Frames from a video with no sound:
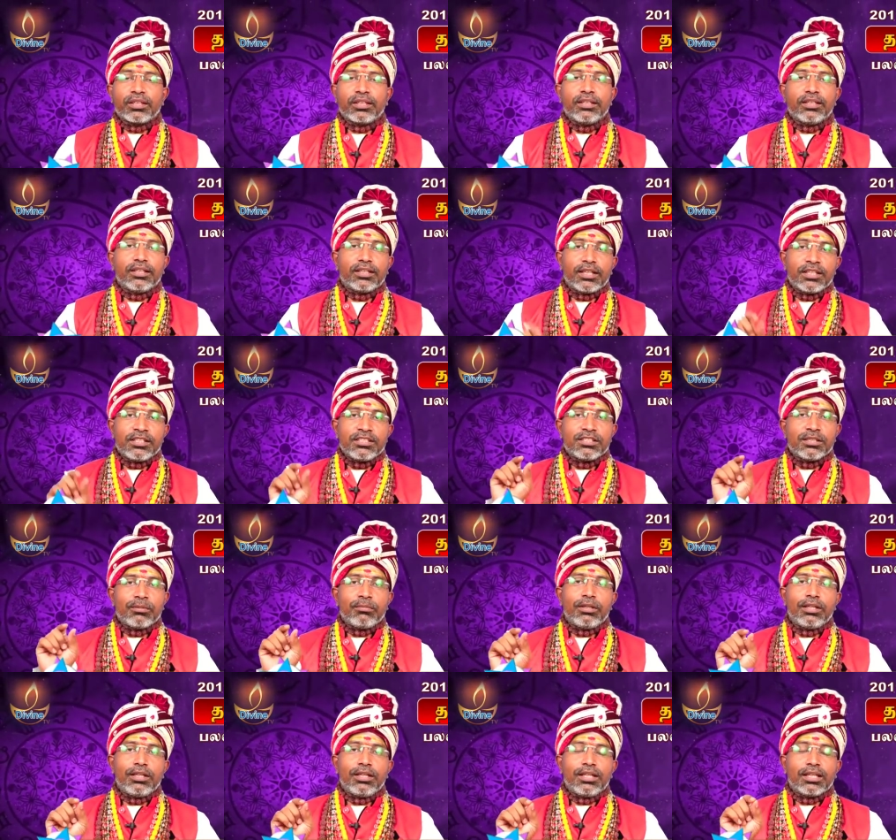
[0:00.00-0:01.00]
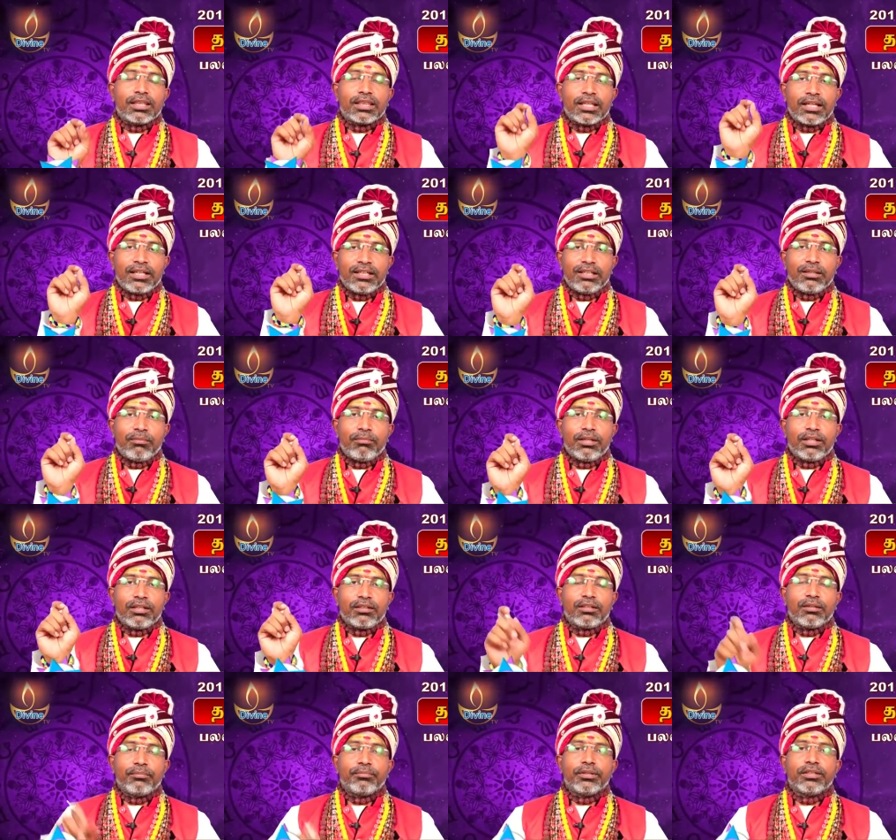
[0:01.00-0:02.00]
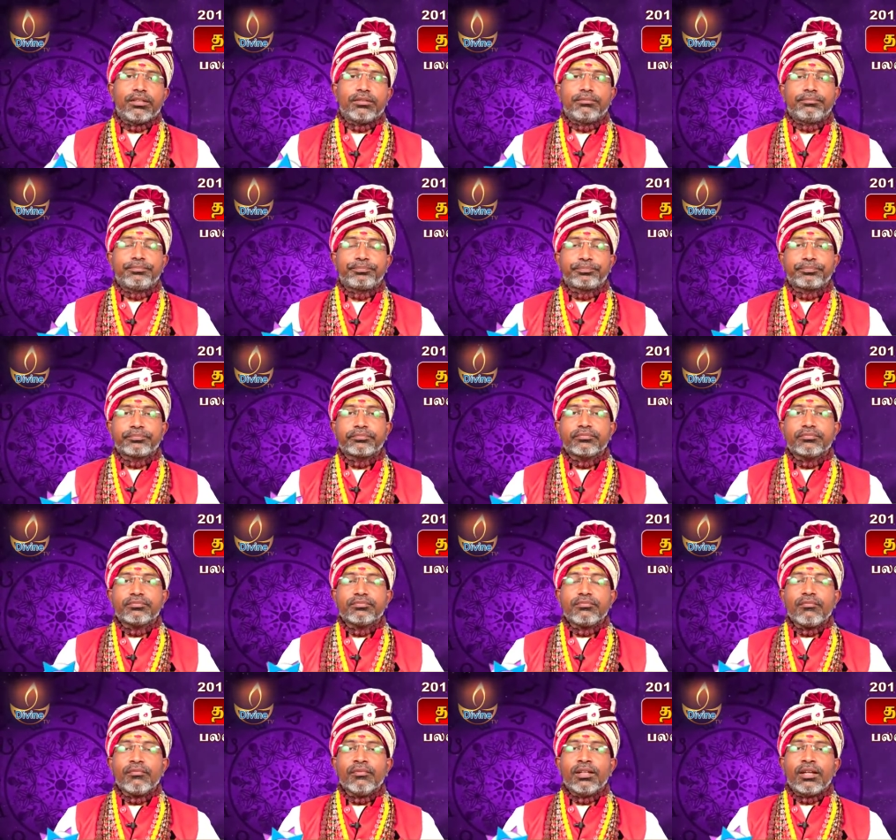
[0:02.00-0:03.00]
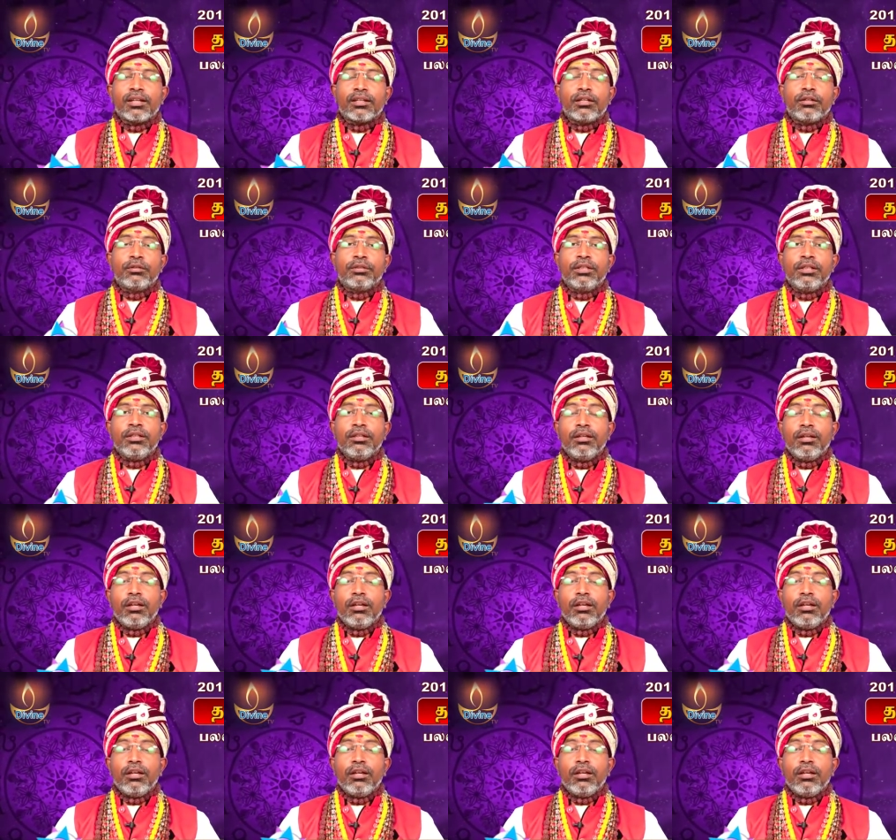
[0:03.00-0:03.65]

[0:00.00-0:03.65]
இது கஞ்சமலையில் தங்க தான் பேர் அதாவது